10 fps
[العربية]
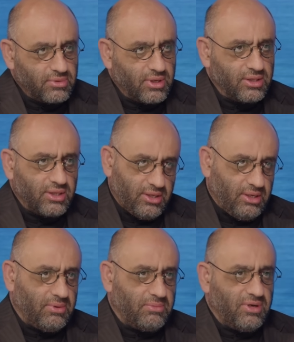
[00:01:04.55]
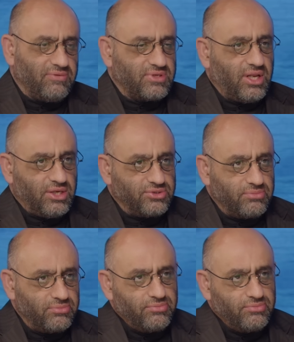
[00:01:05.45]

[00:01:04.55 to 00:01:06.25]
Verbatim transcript: كان تقريبا بنفس الحجم